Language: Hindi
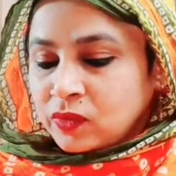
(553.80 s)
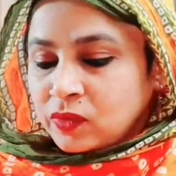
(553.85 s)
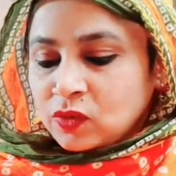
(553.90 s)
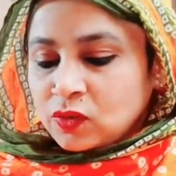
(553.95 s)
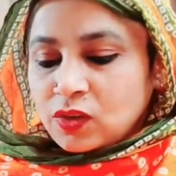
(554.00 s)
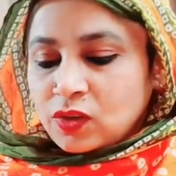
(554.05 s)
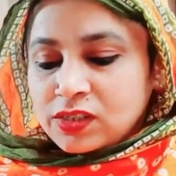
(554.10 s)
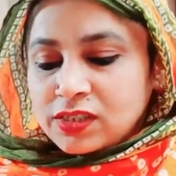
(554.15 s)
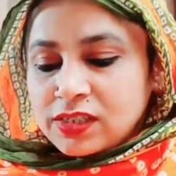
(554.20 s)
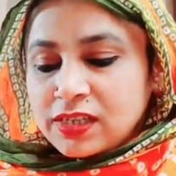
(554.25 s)

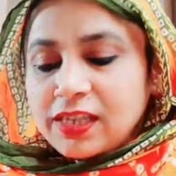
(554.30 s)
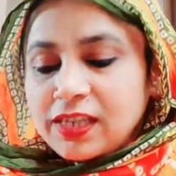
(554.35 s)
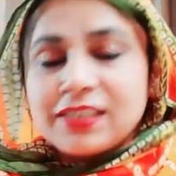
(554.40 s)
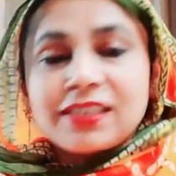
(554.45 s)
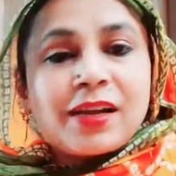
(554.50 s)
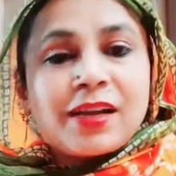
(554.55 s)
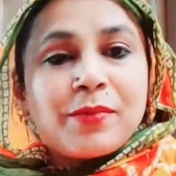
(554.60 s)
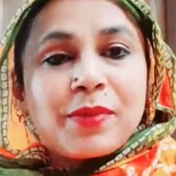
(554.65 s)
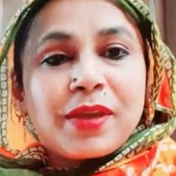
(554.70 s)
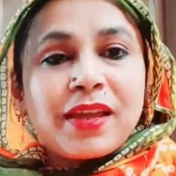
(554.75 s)
तो इसलिए
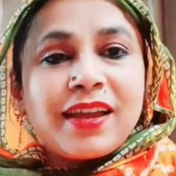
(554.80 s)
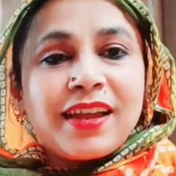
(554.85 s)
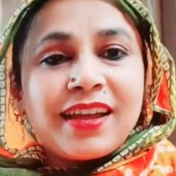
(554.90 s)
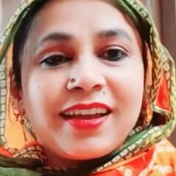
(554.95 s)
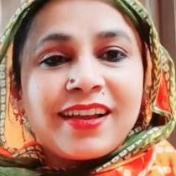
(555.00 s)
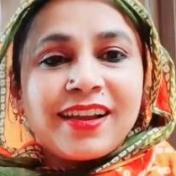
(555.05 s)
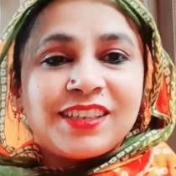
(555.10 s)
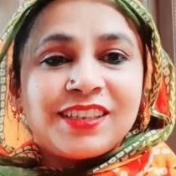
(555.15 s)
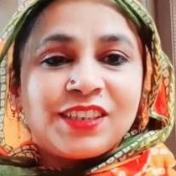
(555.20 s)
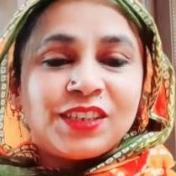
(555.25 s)
इसका मेरा एक
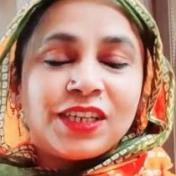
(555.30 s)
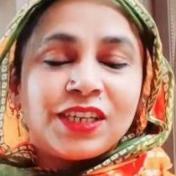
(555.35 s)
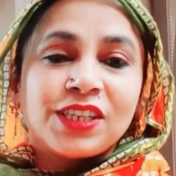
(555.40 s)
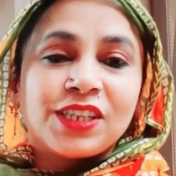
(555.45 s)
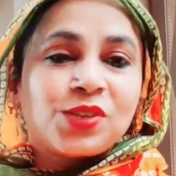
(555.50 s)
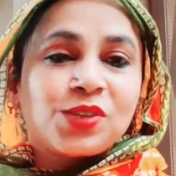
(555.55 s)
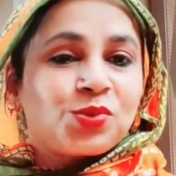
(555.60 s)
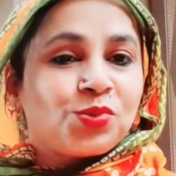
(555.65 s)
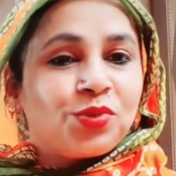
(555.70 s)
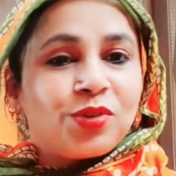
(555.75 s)
अच्छा सा
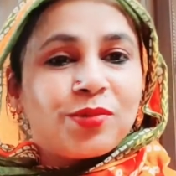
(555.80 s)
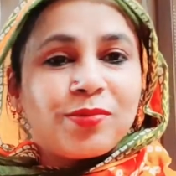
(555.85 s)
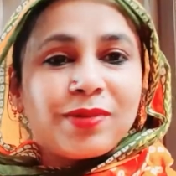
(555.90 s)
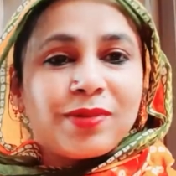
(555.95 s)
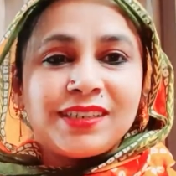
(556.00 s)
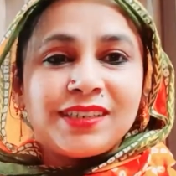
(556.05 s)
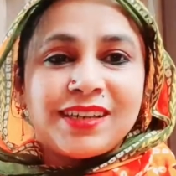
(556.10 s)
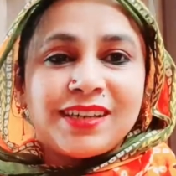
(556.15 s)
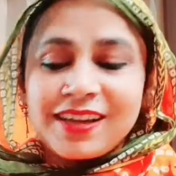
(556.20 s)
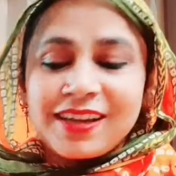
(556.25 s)
सूट बन
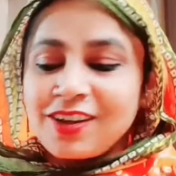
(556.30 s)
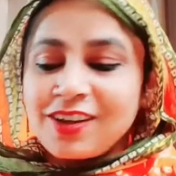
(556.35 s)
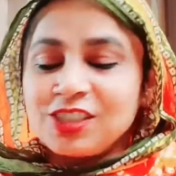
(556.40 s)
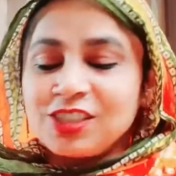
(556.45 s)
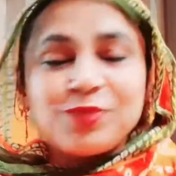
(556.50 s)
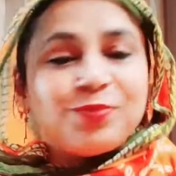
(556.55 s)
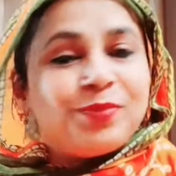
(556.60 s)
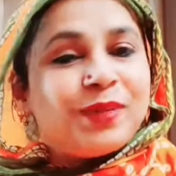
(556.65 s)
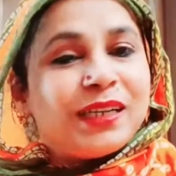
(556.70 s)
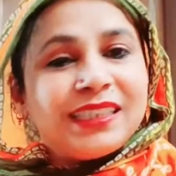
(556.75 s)
जाएगा और
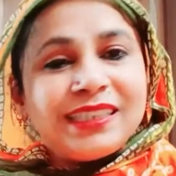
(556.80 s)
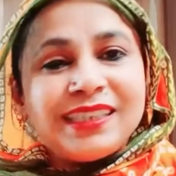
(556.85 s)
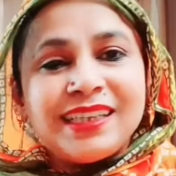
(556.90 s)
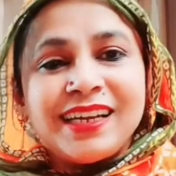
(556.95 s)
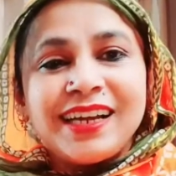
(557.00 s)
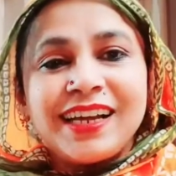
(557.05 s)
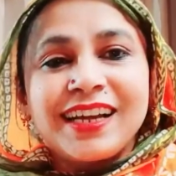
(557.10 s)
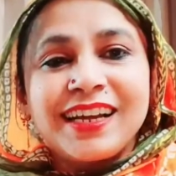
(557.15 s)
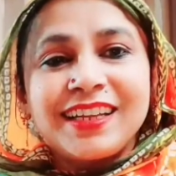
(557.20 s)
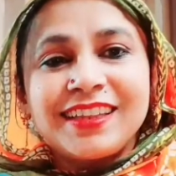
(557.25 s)
जब बन
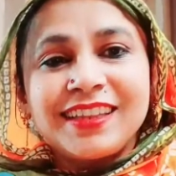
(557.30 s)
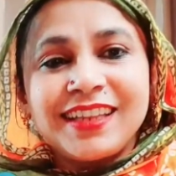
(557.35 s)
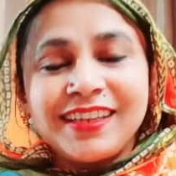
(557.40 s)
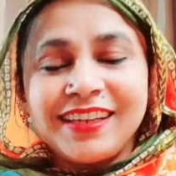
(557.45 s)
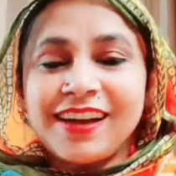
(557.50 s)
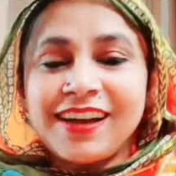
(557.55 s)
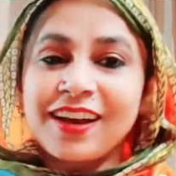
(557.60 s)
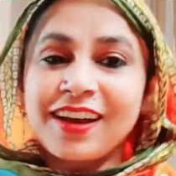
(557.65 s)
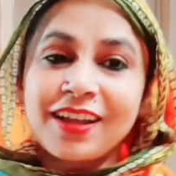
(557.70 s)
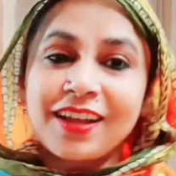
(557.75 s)
जाएगा
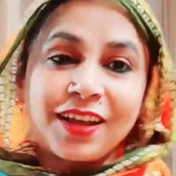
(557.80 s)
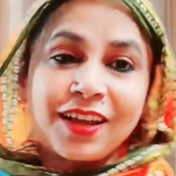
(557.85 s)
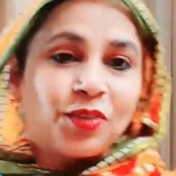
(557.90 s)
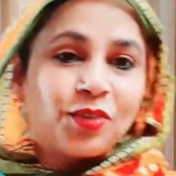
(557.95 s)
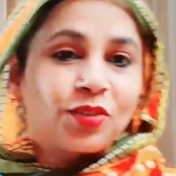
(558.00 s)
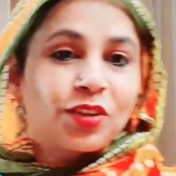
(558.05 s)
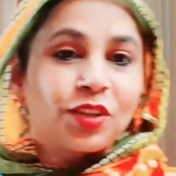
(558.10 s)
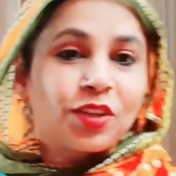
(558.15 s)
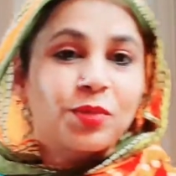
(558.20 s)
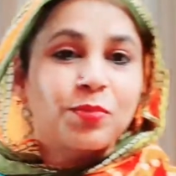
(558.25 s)
तैयार कर
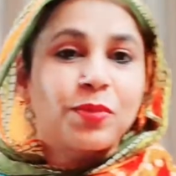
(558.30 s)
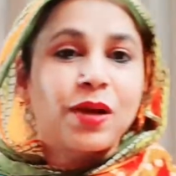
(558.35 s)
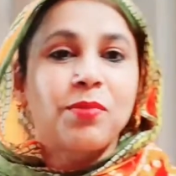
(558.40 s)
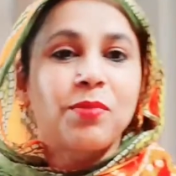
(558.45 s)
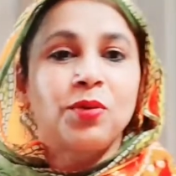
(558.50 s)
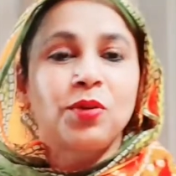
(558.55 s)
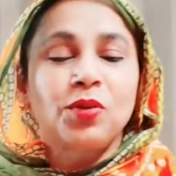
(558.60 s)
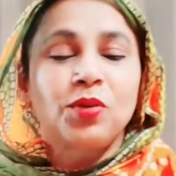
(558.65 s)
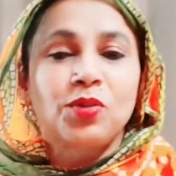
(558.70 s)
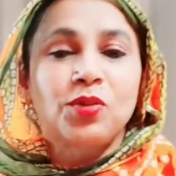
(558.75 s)
लूँगी तो मैं आप
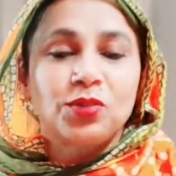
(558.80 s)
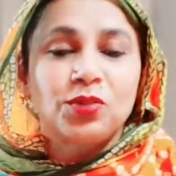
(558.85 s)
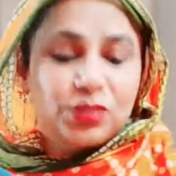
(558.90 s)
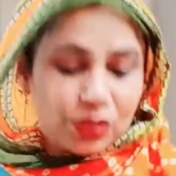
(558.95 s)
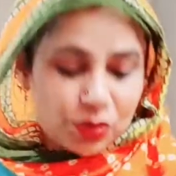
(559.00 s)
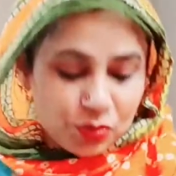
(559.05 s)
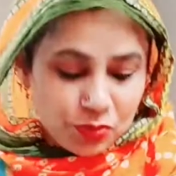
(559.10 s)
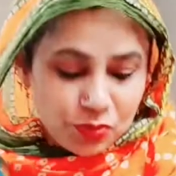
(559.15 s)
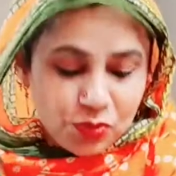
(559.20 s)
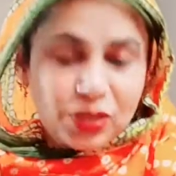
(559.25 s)
लोगों को
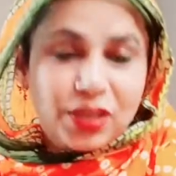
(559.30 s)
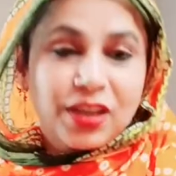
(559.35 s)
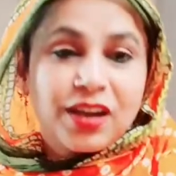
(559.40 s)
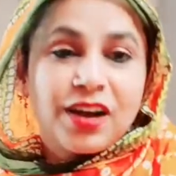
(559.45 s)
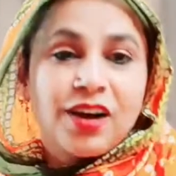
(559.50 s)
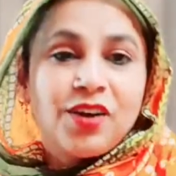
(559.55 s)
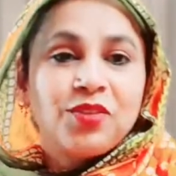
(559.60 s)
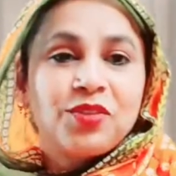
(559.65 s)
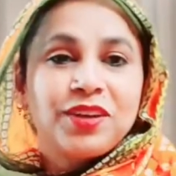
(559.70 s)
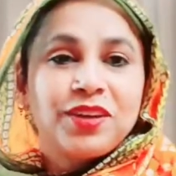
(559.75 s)
ज़रूर
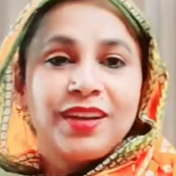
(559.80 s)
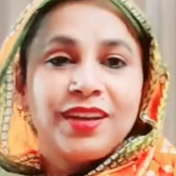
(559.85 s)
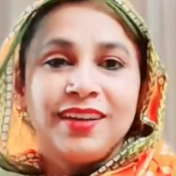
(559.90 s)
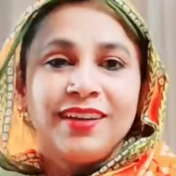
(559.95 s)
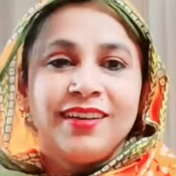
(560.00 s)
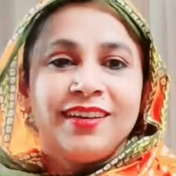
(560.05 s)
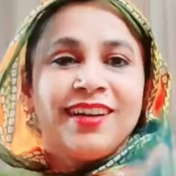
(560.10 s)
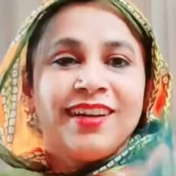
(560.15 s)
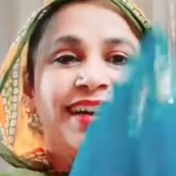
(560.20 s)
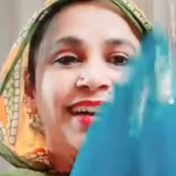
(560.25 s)
दिखाऊंगी
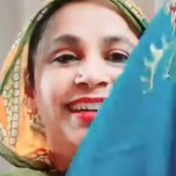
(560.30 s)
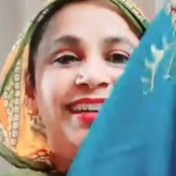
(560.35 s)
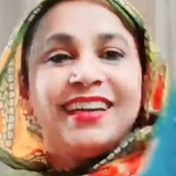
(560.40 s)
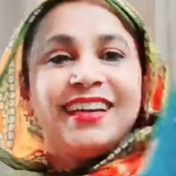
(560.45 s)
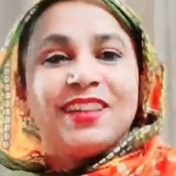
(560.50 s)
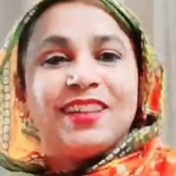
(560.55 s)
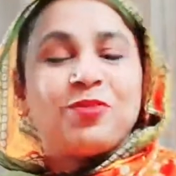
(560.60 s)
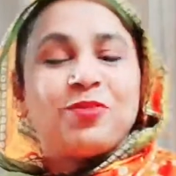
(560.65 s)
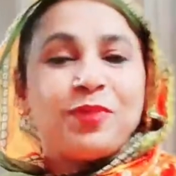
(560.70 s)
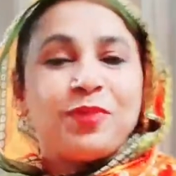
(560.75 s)
ये
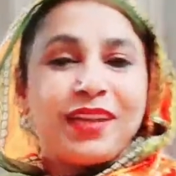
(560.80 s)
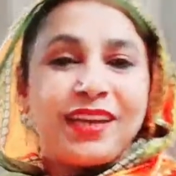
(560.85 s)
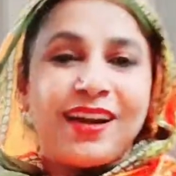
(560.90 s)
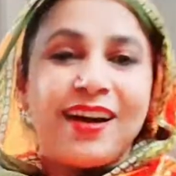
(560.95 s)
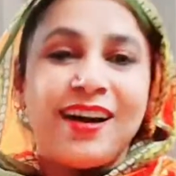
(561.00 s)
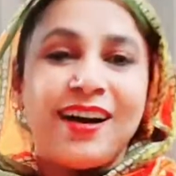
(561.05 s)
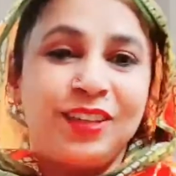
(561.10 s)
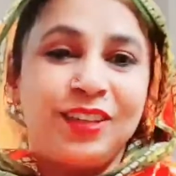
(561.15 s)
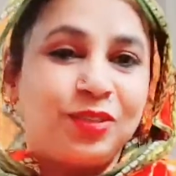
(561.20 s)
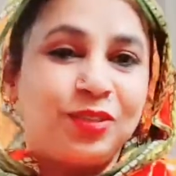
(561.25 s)
तो मेरे
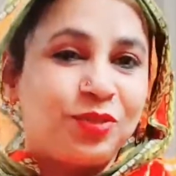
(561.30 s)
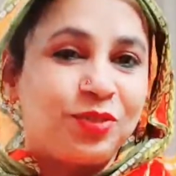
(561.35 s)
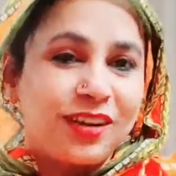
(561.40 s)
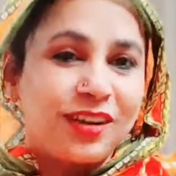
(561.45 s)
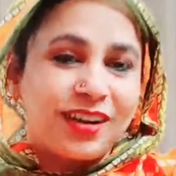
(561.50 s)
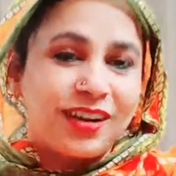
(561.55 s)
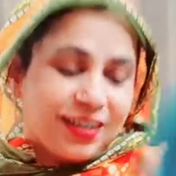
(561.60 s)
हाथों का